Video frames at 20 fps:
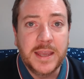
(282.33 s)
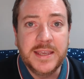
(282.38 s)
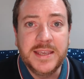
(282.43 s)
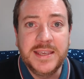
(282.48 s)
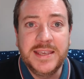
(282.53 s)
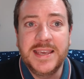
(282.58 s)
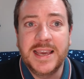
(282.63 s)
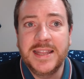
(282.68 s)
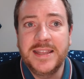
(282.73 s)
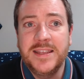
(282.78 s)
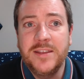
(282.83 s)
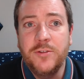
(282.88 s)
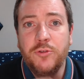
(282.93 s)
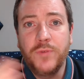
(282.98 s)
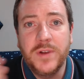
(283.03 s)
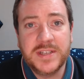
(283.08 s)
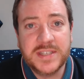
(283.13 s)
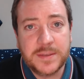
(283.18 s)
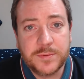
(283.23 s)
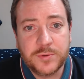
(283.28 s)
Il y a des
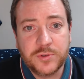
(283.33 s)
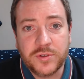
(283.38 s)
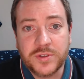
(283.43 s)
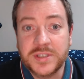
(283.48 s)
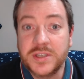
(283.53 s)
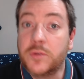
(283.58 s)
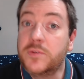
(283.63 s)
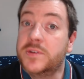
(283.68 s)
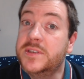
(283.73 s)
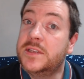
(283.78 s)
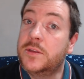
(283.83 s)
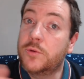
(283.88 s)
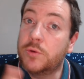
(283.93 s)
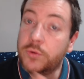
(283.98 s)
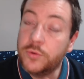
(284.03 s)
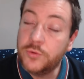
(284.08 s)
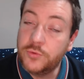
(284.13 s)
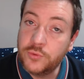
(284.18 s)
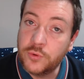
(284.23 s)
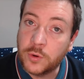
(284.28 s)
nouvelles absences, il y a aussi de
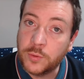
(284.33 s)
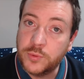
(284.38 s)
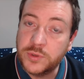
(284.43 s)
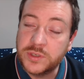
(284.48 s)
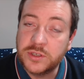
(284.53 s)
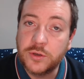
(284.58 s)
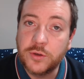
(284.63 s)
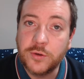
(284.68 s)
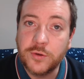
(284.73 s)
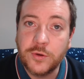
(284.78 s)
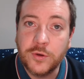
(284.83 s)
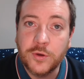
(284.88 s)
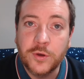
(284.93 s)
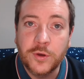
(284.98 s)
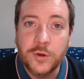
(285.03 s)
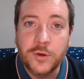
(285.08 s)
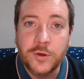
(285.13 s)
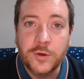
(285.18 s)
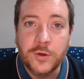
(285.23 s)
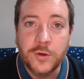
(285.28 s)
retours, puisque
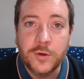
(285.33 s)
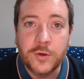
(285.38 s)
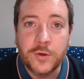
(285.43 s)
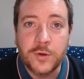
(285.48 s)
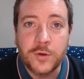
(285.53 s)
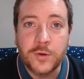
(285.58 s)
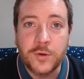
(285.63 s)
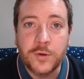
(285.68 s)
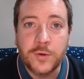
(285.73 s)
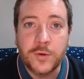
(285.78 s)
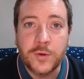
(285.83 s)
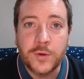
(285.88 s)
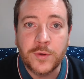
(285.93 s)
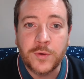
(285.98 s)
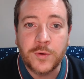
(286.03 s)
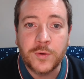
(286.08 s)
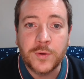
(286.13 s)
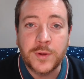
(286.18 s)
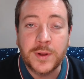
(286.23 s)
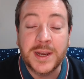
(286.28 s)

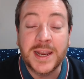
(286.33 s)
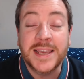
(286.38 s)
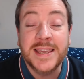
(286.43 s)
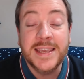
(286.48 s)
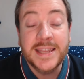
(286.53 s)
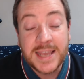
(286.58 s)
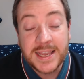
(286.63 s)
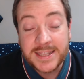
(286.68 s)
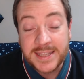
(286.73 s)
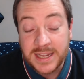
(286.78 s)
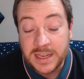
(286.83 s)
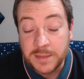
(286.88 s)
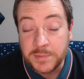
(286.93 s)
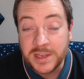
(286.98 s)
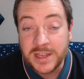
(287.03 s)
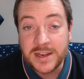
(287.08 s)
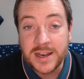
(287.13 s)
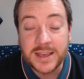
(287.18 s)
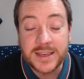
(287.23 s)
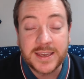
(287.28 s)
euh, la Guinée a été
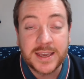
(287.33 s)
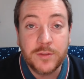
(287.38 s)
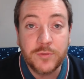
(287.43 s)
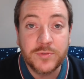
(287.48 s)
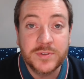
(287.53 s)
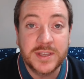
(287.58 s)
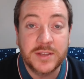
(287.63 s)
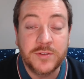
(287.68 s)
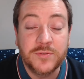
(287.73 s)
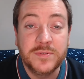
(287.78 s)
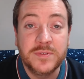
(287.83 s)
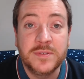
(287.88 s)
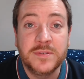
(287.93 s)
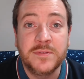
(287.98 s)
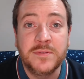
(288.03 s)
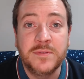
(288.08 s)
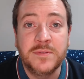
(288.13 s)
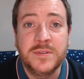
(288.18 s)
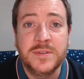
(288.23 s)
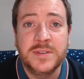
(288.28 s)
éliminée de la Cannes, donc ça
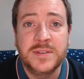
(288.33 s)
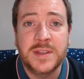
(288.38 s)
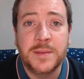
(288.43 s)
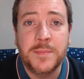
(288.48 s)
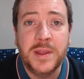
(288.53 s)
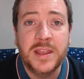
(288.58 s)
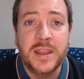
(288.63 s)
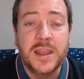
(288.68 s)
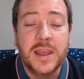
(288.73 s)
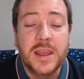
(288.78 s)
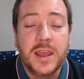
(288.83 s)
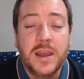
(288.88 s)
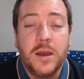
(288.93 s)
nous amène